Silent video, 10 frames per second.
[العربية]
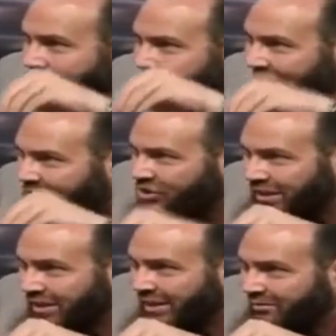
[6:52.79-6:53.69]
ما
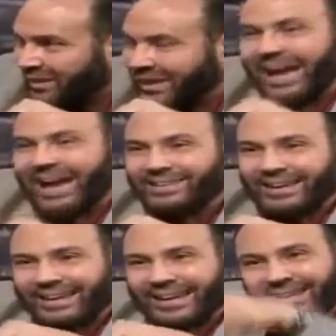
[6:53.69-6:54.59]
حصلتش في
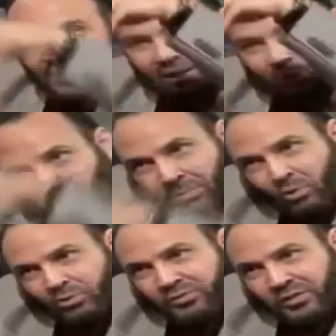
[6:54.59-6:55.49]
العهد اللي كان
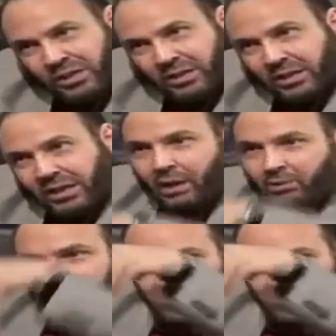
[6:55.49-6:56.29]
الرسول موجود فيه